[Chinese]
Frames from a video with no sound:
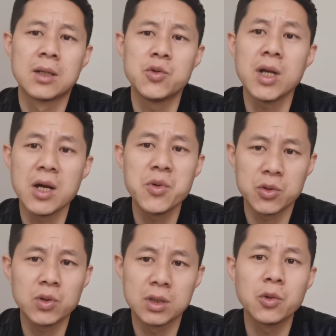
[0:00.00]
越来
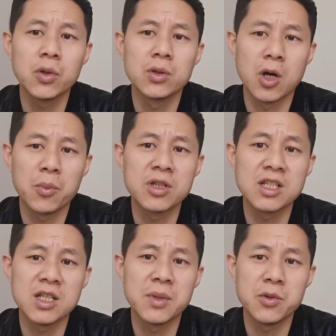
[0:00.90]
越多的人会脑部
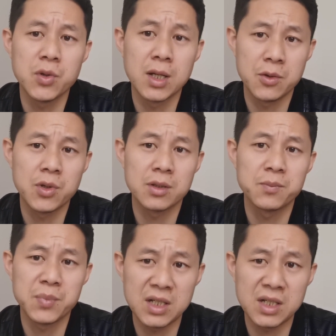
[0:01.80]
的疾病越来越